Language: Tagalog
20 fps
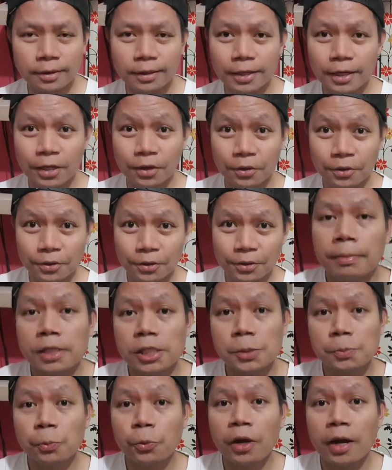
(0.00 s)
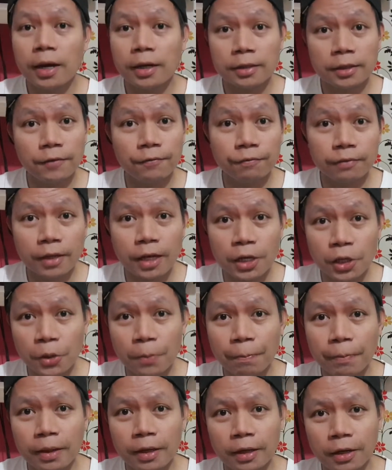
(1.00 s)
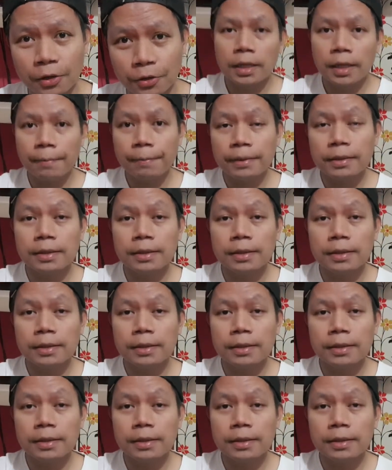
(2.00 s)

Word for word: Ganon. Mas proactive tayo pag ganon.